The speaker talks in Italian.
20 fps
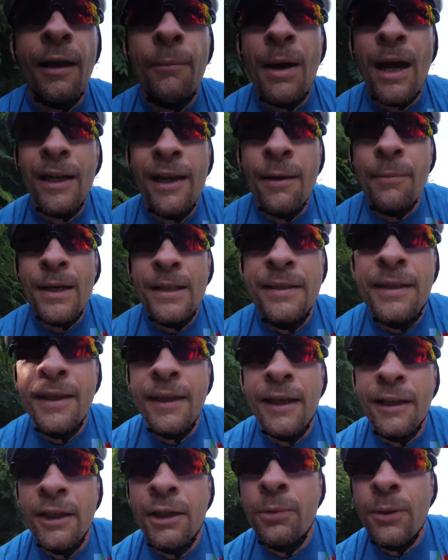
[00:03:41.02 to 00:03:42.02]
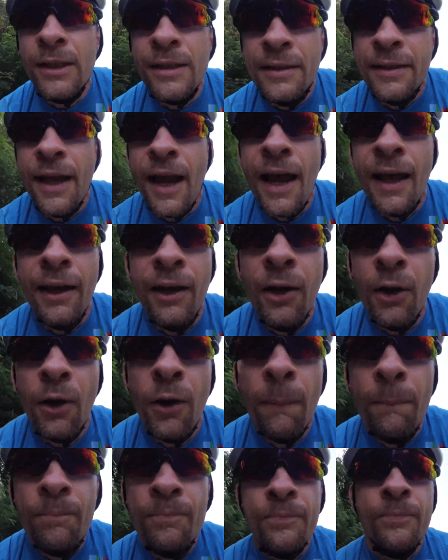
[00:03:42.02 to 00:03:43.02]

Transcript: la maglia maschile di quest'anno